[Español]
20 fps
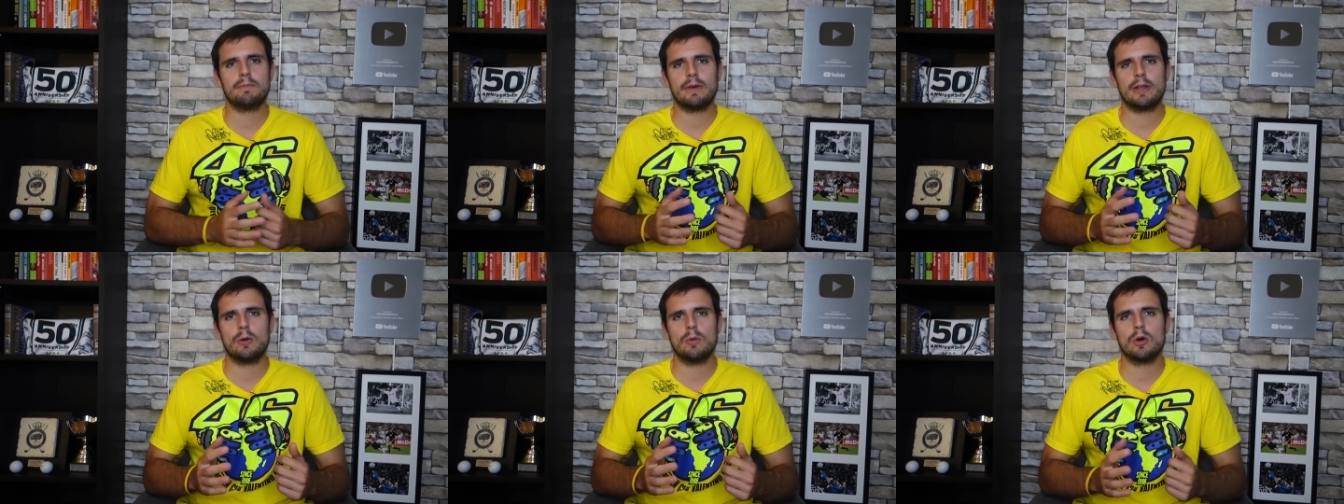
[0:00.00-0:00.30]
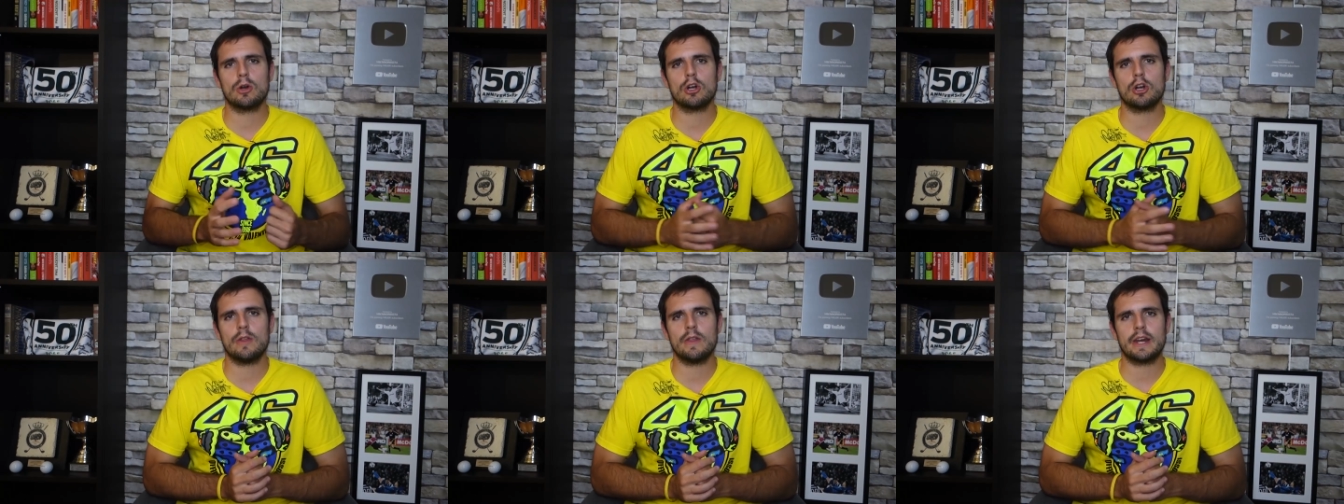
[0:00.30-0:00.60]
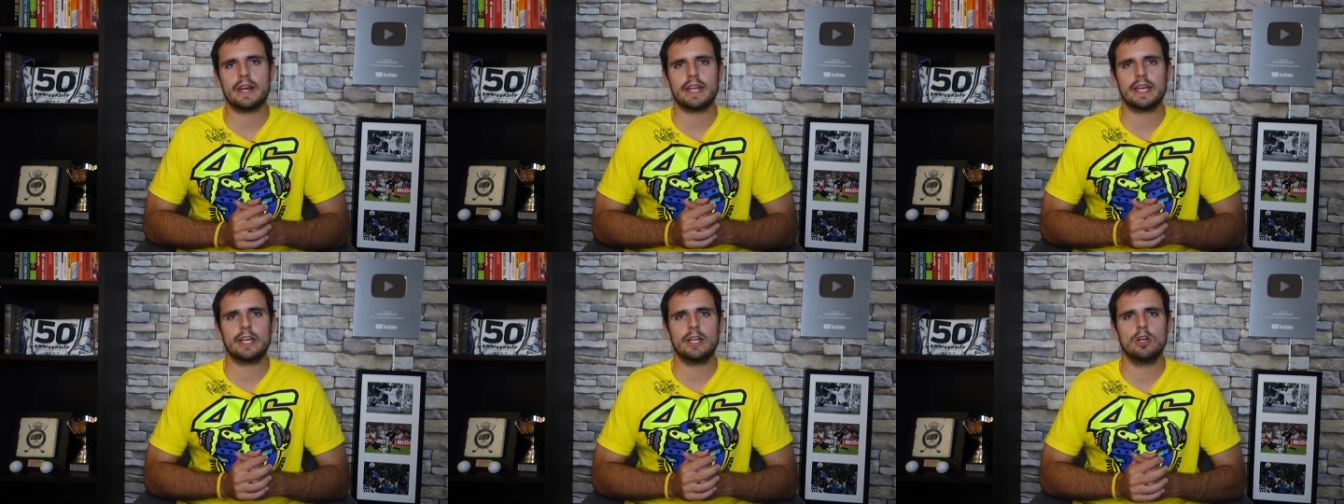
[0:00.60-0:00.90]
pero bueno, lo de
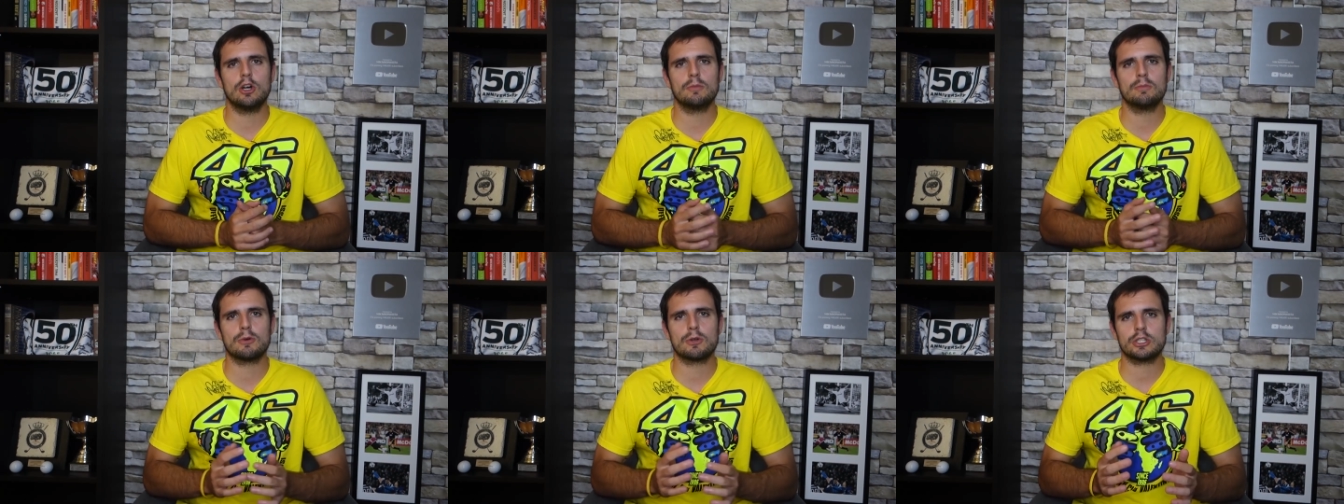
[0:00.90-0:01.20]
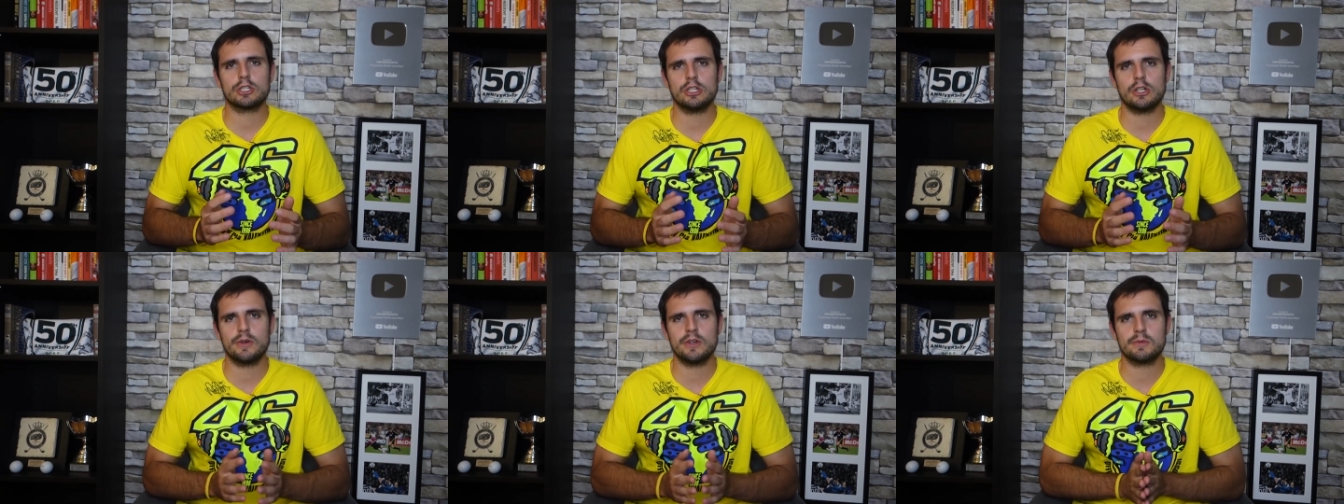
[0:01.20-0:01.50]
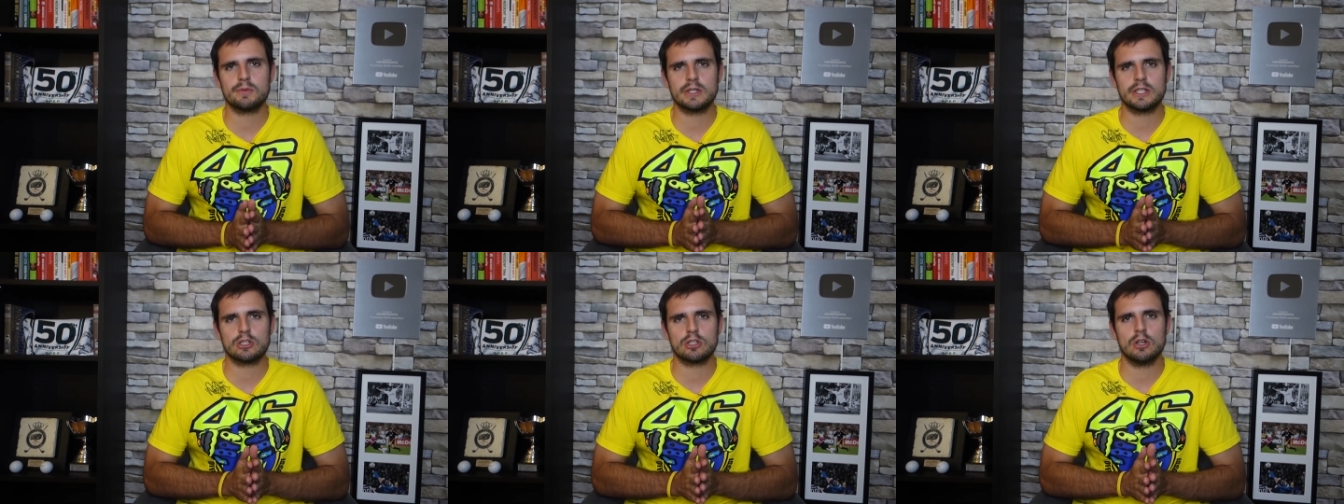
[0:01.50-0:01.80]
Reguilón, por si no habéis
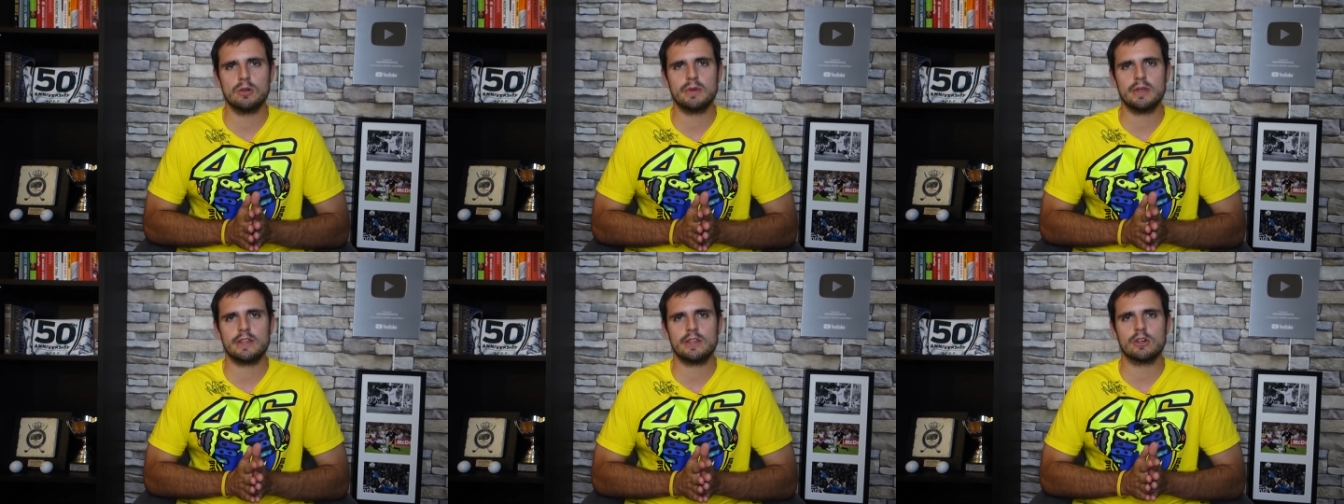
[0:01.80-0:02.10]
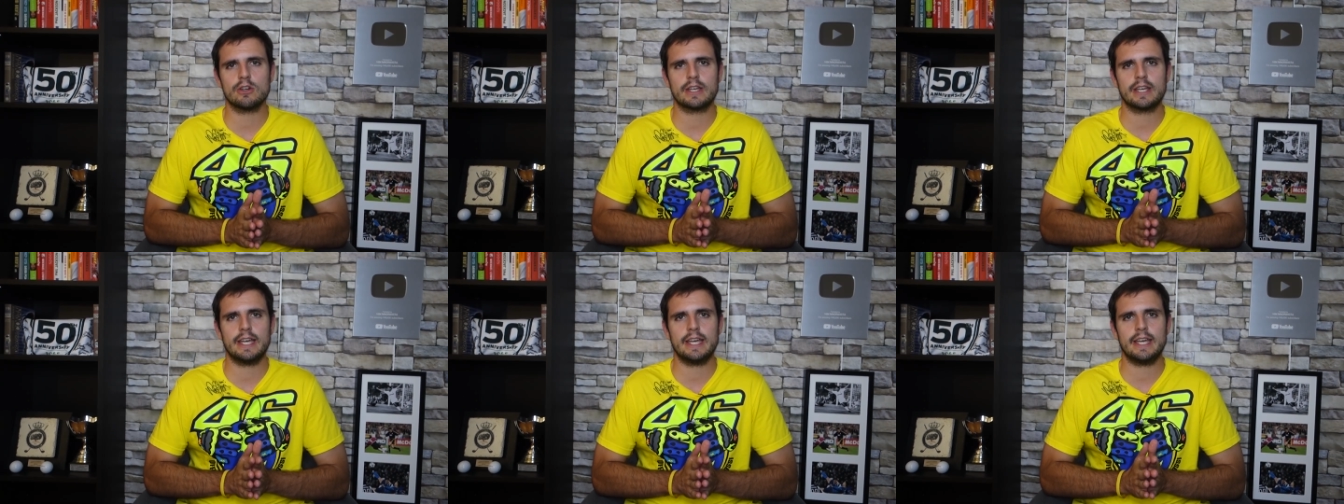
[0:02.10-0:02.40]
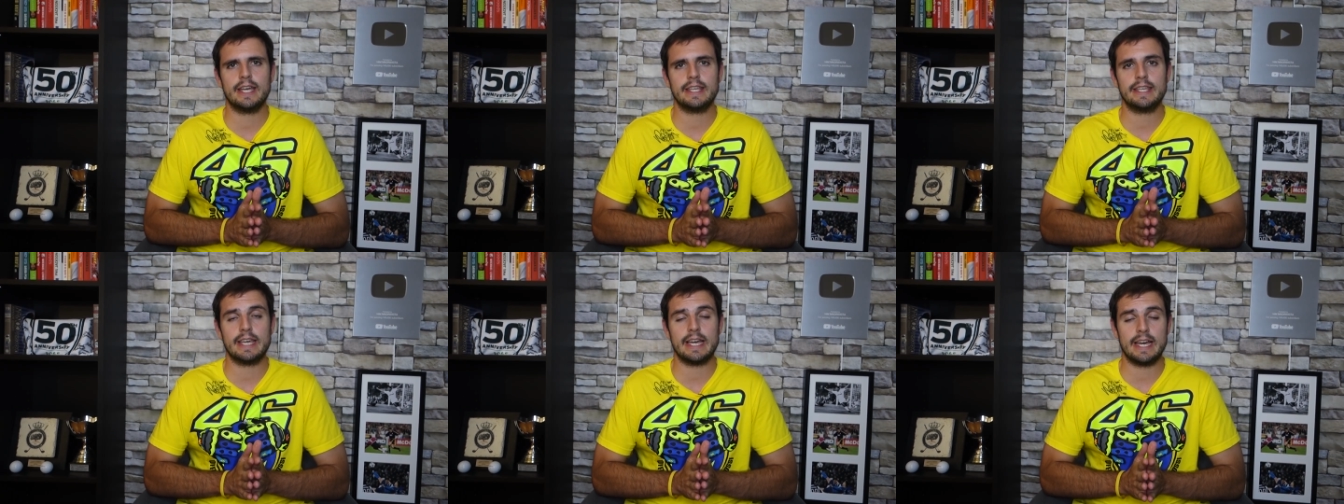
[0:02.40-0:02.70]
visto el vídeo
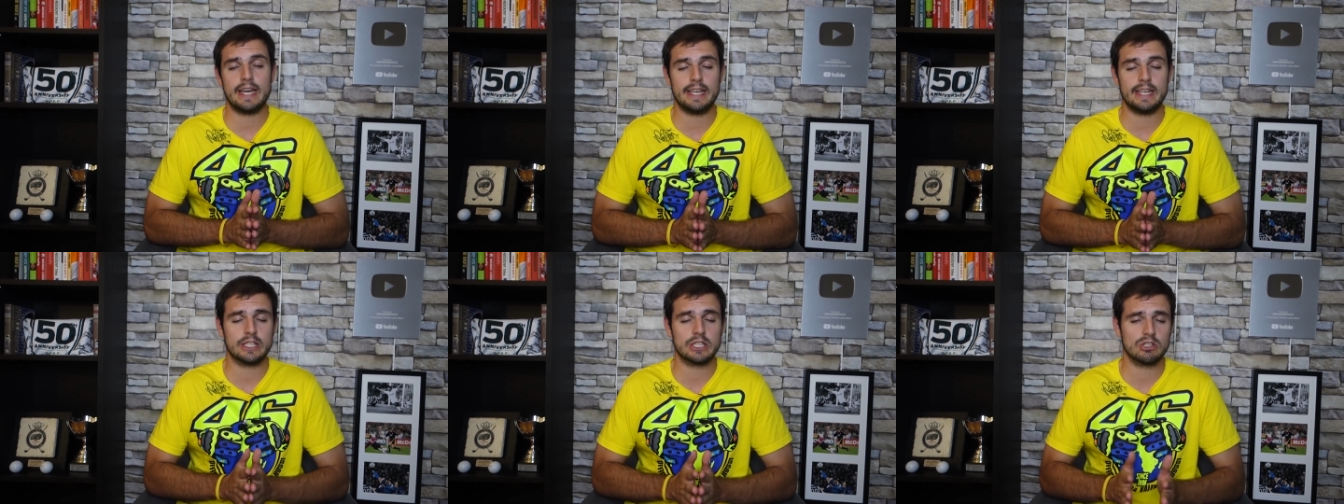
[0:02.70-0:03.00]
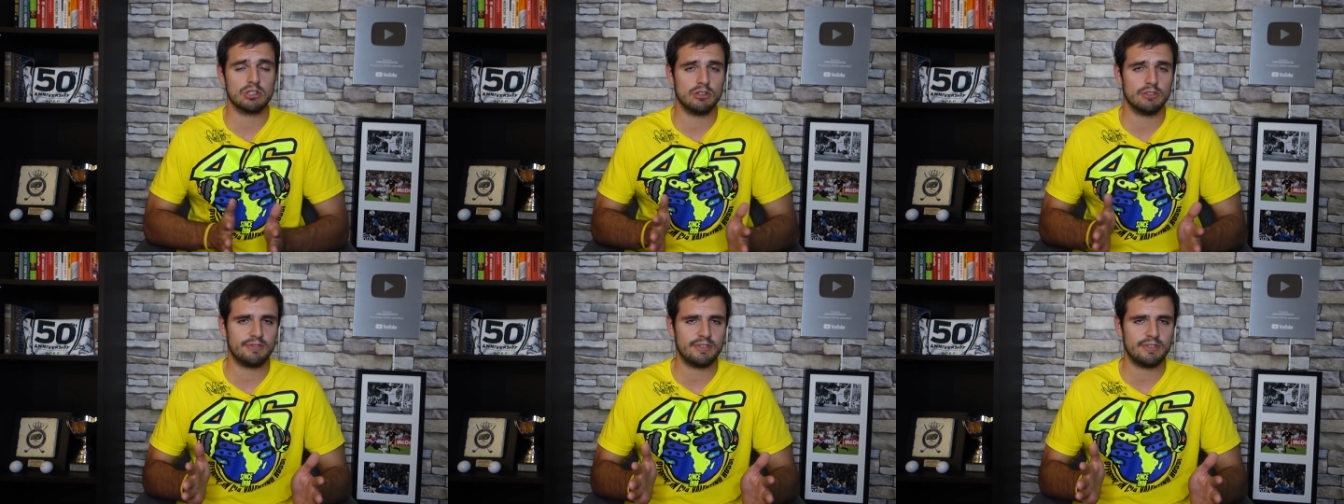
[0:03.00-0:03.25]
que ya he hecho,